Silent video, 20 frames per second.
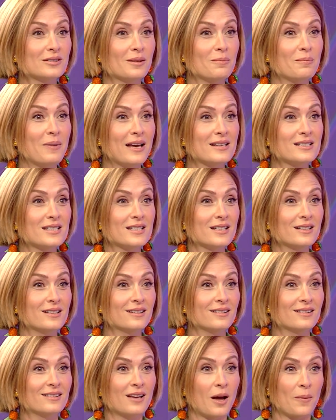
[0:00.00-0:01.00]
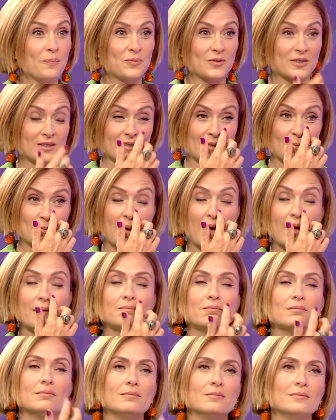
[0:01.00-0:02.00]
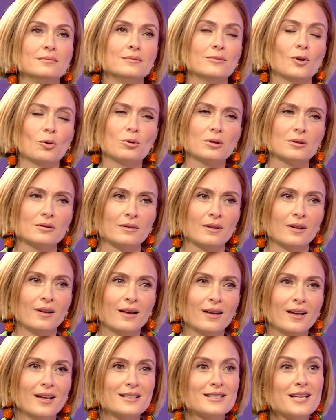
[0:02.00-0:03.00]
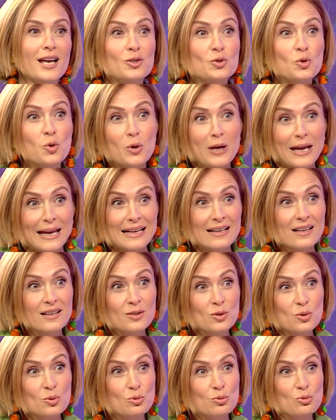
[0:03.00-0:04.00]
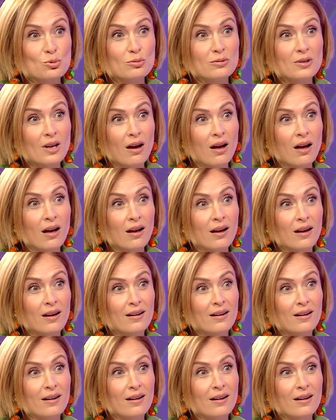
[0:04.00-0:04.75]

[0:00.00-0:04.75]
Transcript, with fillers: da ben senin yaptığını ben Aa. Sen çok eğleniyorsun ya.